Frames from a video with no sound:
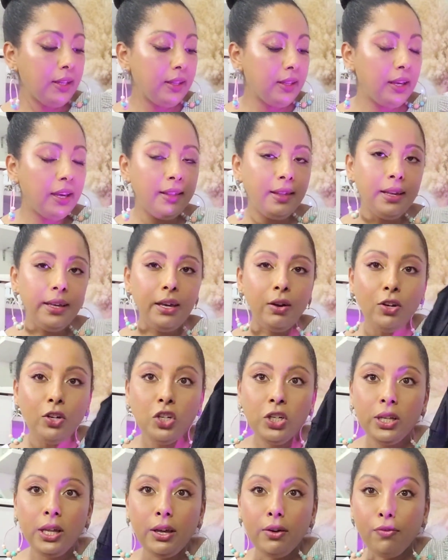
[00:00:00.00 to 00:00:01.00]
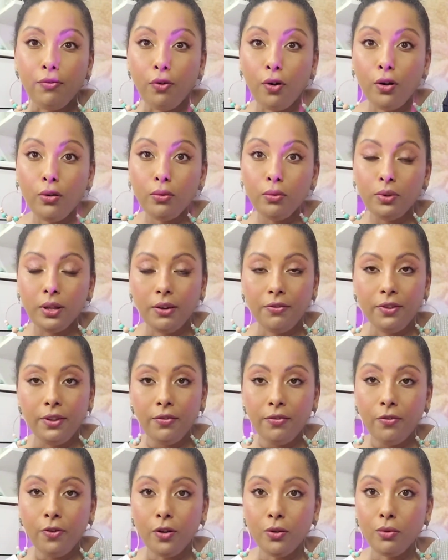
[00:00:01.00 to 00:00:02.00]
esse aqui eu acho que tem foto, deve
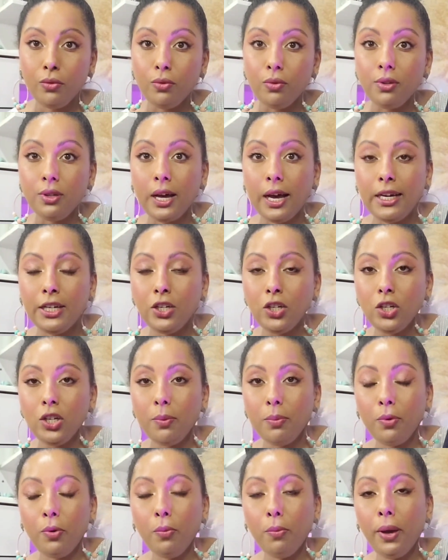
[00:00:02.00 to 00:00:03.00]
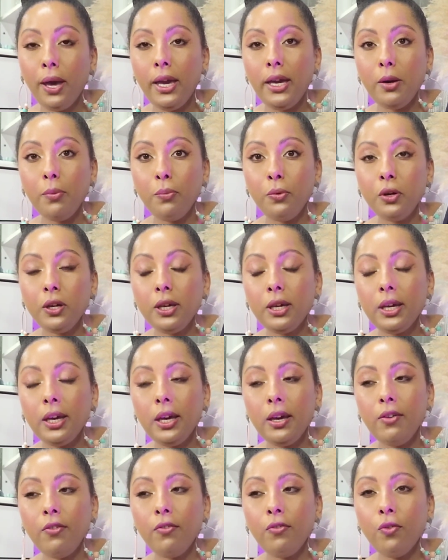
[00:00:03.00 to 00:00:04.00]
ter foto no site da Pompeia,
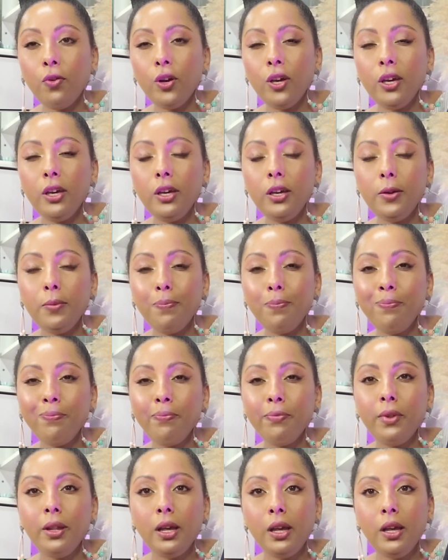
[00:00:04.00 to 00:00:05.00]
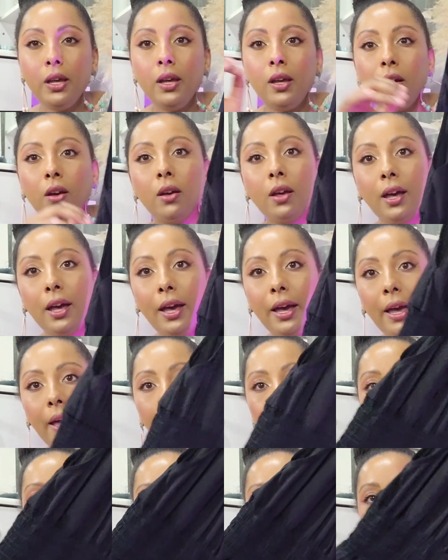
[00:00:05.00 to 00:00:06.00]
porque foi
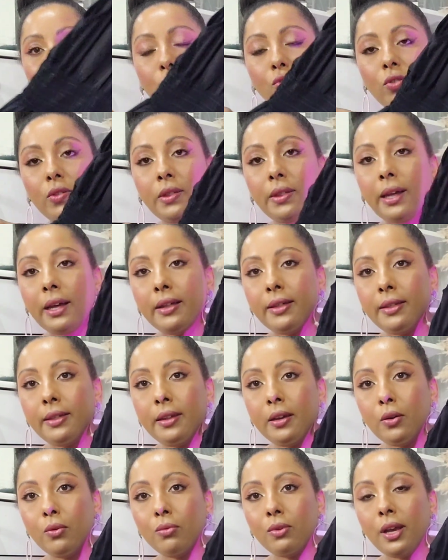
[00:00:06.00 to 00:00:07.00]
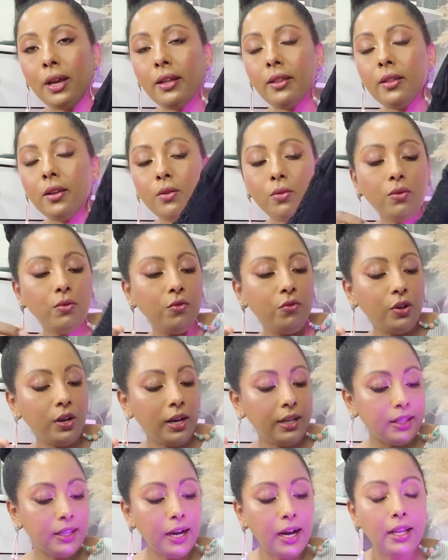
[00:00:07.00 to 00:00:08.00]
é, produto de estação, né? Então eu vou
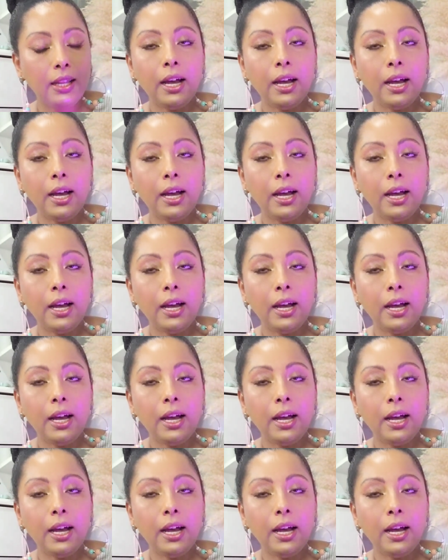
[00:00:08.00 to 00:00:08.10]
catar